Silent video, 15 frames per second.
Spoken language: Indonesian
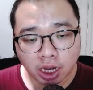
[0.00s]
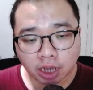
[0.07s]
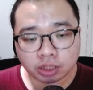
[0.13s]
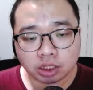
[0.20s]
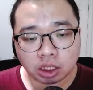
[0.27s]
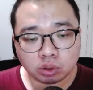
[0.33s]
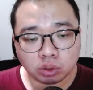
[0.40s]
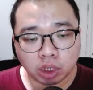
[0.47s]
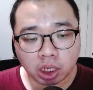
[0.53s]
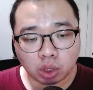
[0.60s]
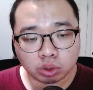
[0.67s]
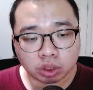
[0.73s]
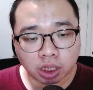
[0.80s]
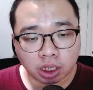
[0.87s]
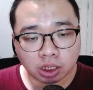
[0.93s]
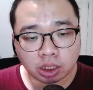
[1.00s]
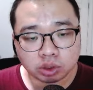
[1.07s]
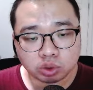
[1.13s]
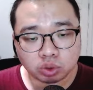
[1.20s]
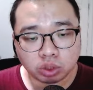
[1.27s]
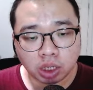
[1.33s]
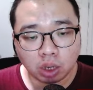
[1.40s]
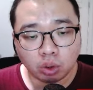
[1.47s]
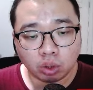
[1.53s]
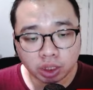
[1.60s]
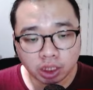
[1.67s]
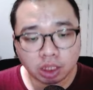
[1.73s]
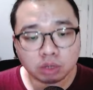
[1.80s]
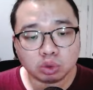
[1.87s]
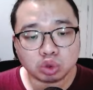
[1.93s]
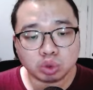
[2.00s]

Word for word: card itu neutral dan juga holy